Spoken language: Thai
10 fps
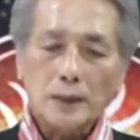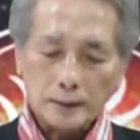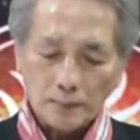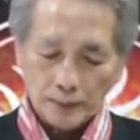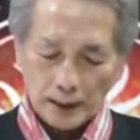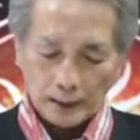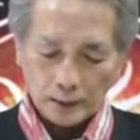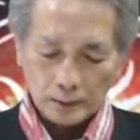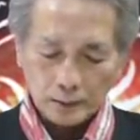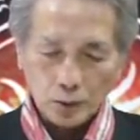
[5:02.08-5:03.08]
ได้ตำแหน่ง
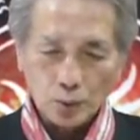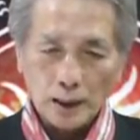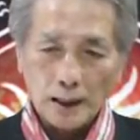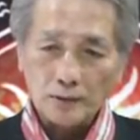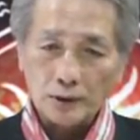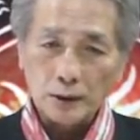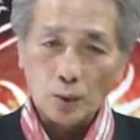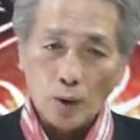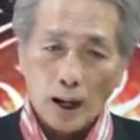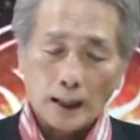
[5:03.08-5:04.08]
อยู่ในราศีท
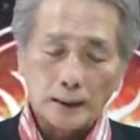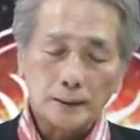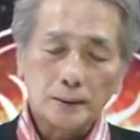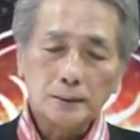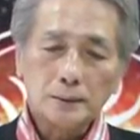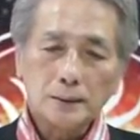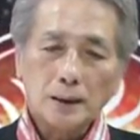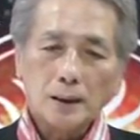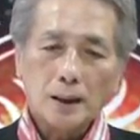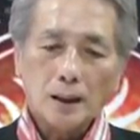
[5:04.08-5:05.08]
วาร
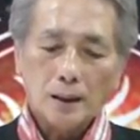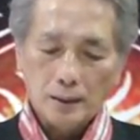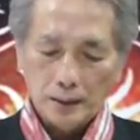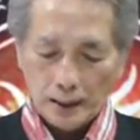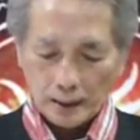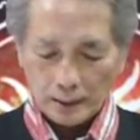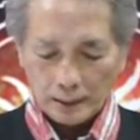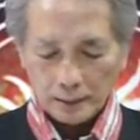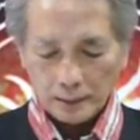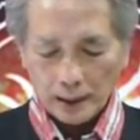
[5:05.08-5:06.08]
เรียก
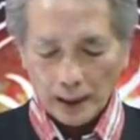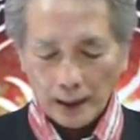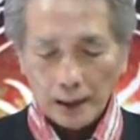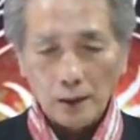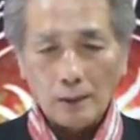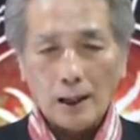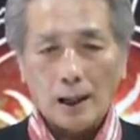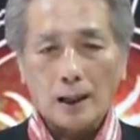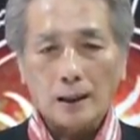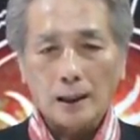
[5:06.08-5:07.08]
เกณฑ์นี้ว่า
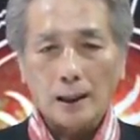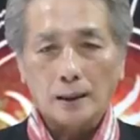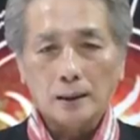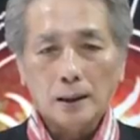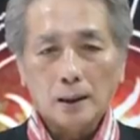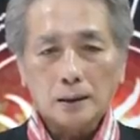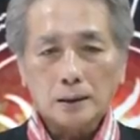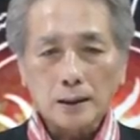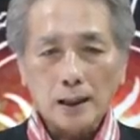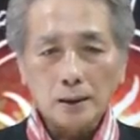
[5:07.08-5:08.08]
เกณฑ์
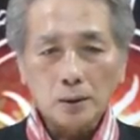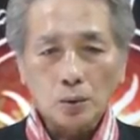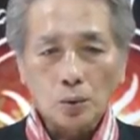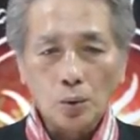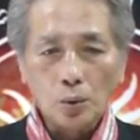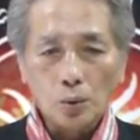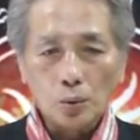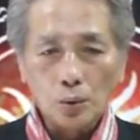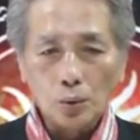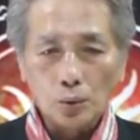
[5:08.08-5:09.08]
จันคุ
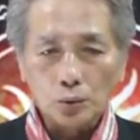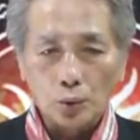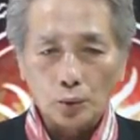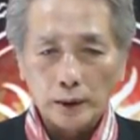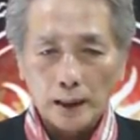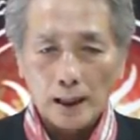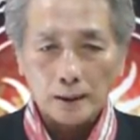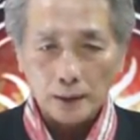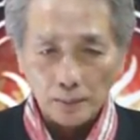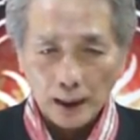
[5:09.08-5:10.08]
รุสุริยา
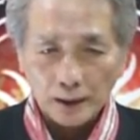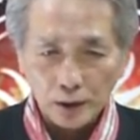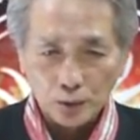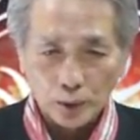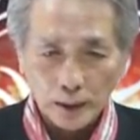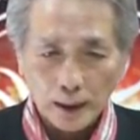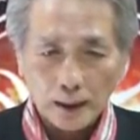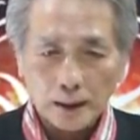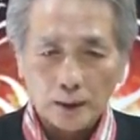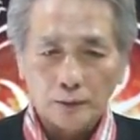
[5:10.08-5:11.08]
สำคัญที่สุดนะฮะ
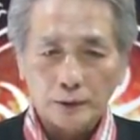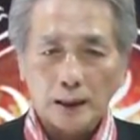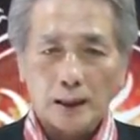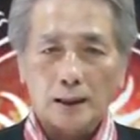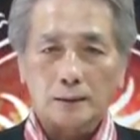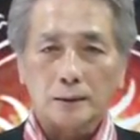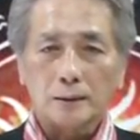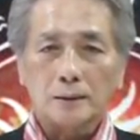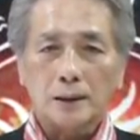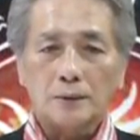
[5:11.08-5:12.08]
ในวิชาราศี
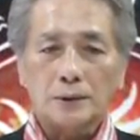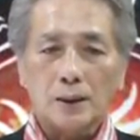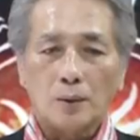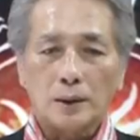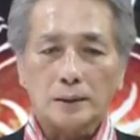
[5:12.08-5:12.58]
ในวิชาโห